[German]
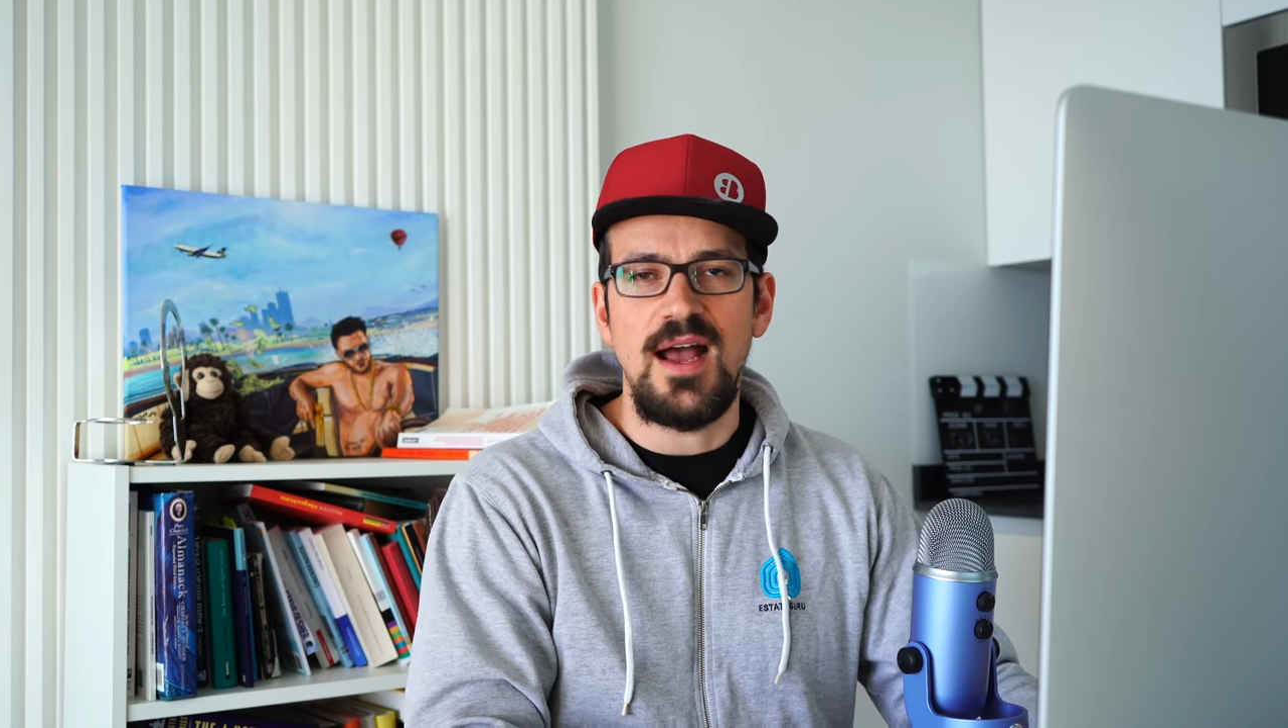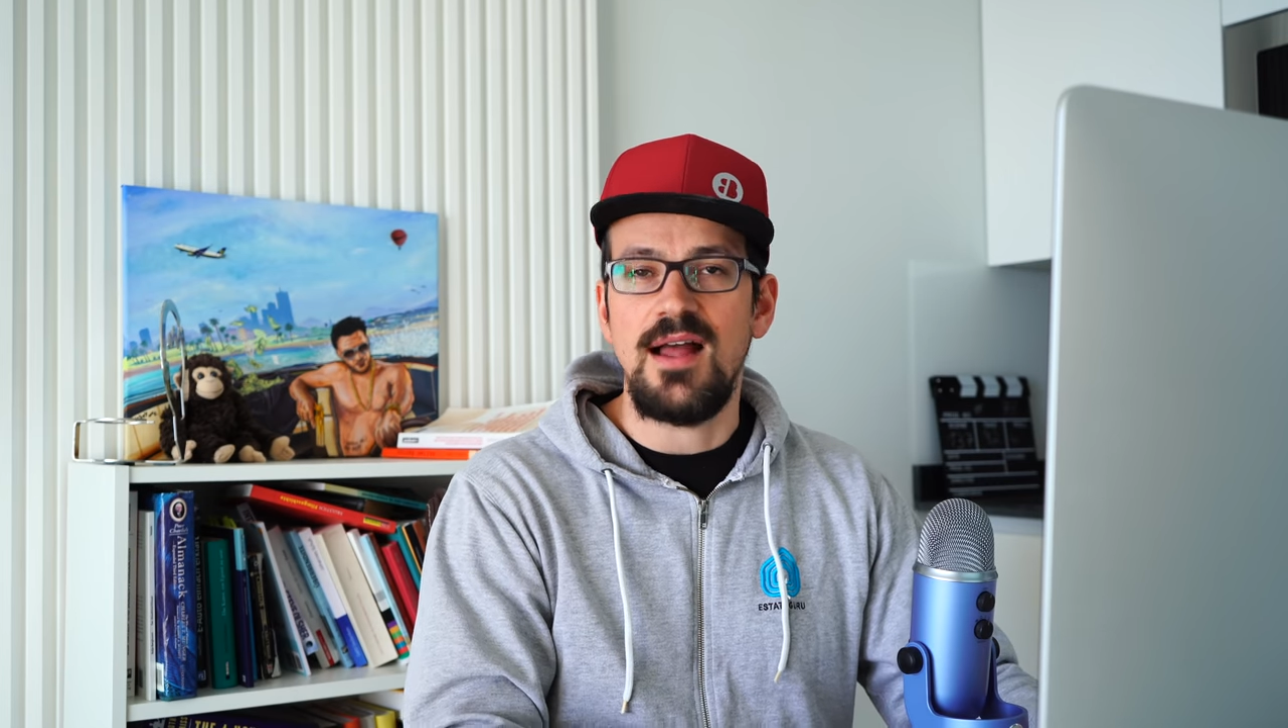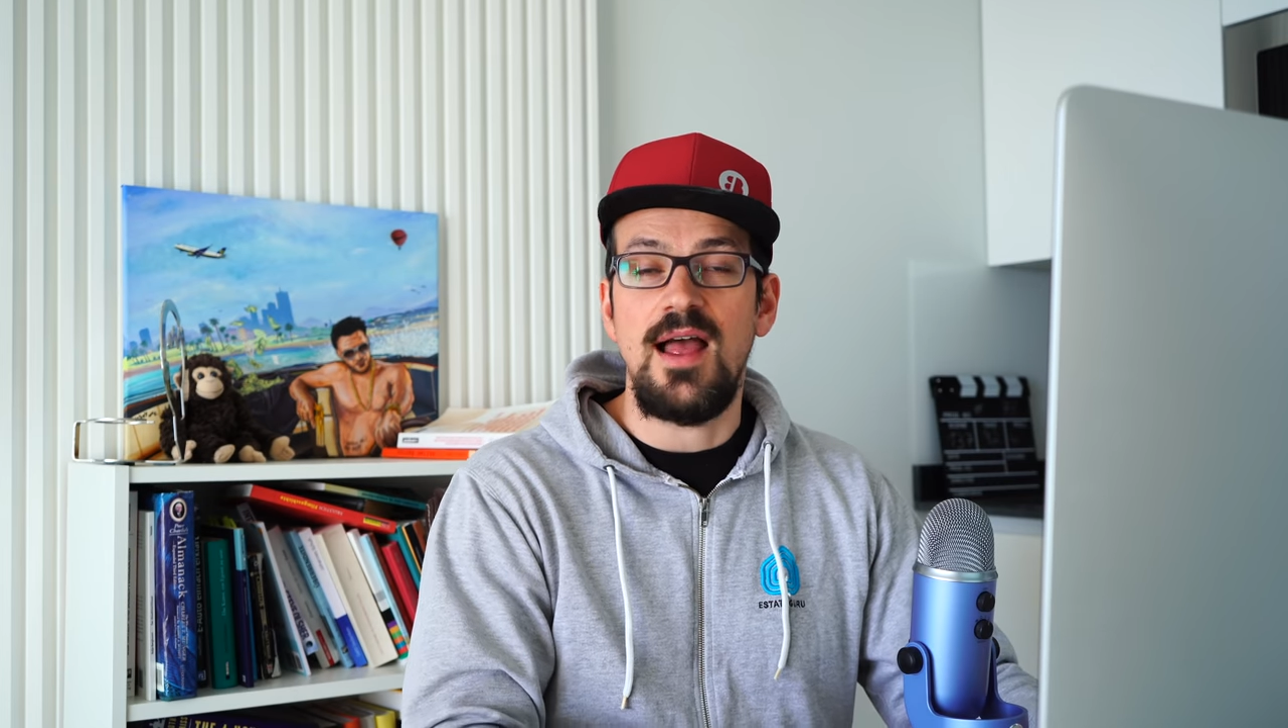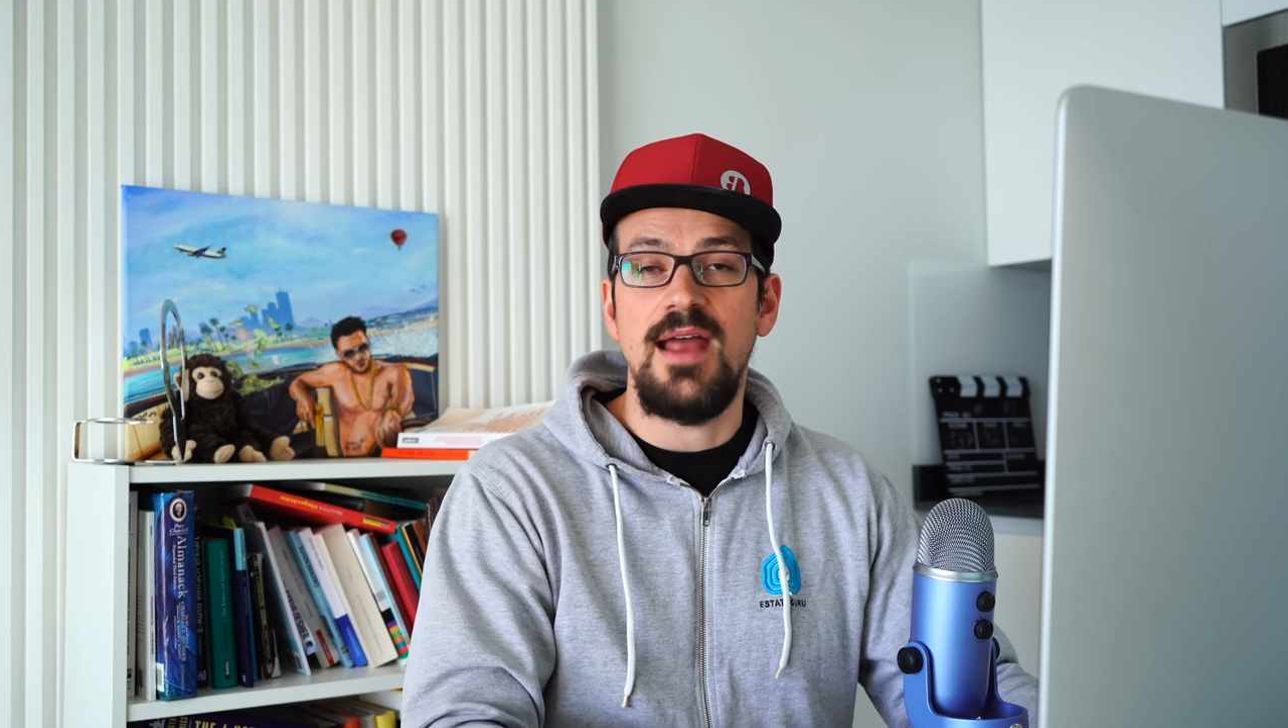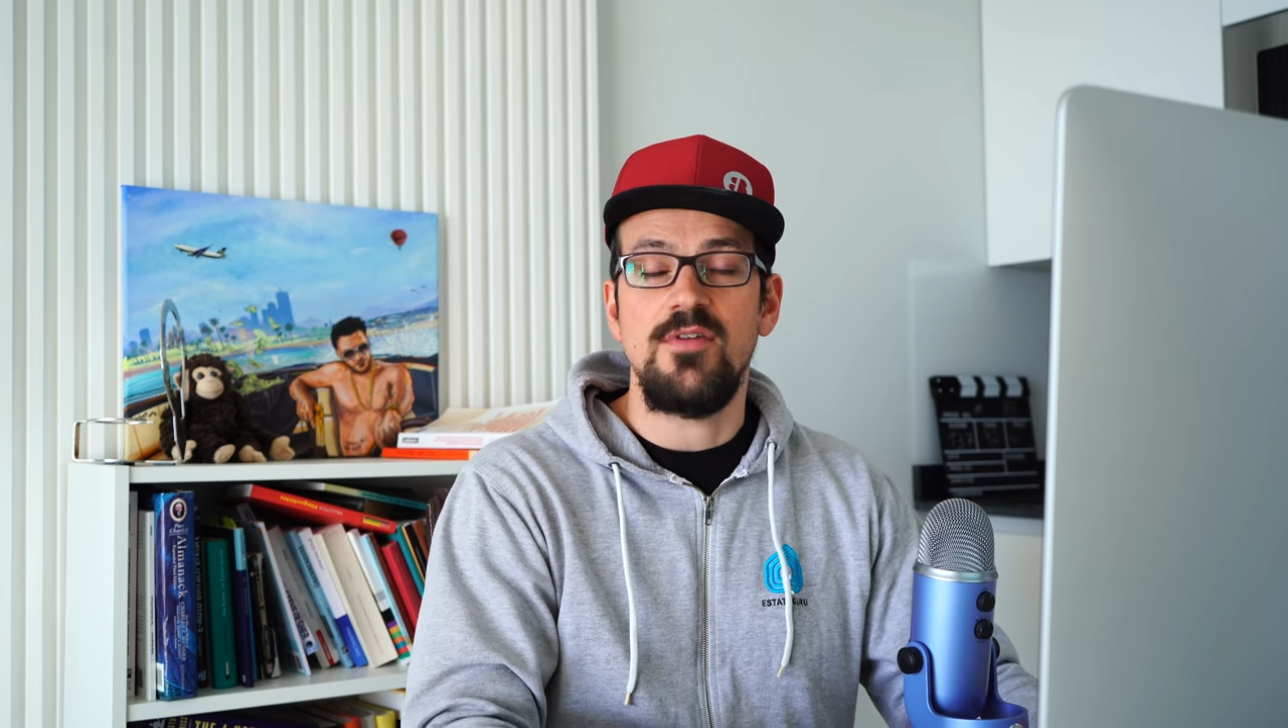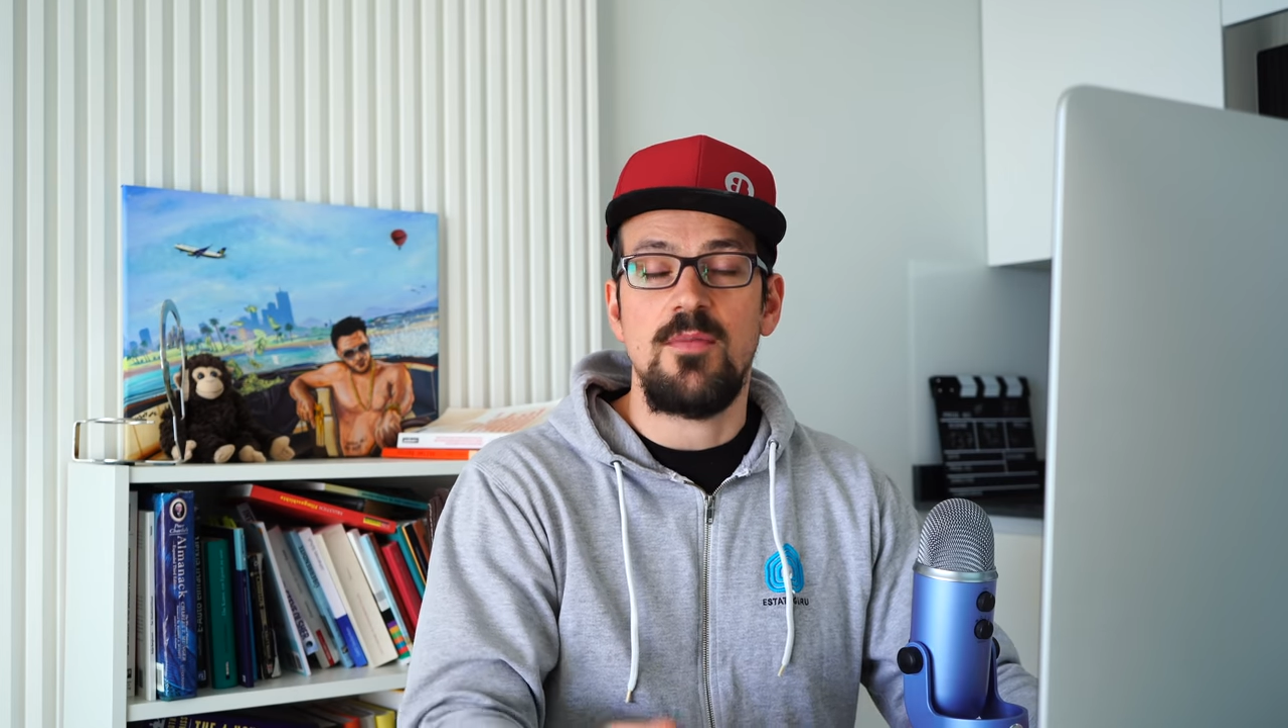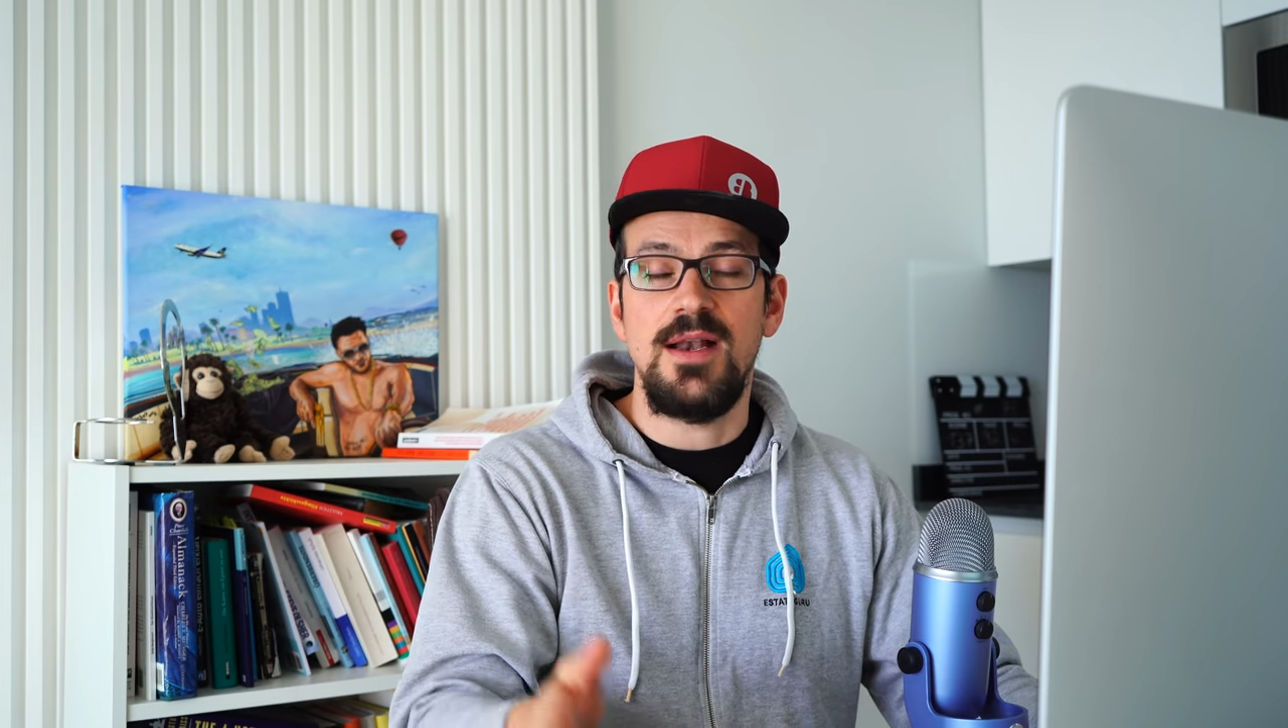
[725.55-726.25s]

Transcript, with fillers: Jahre einfach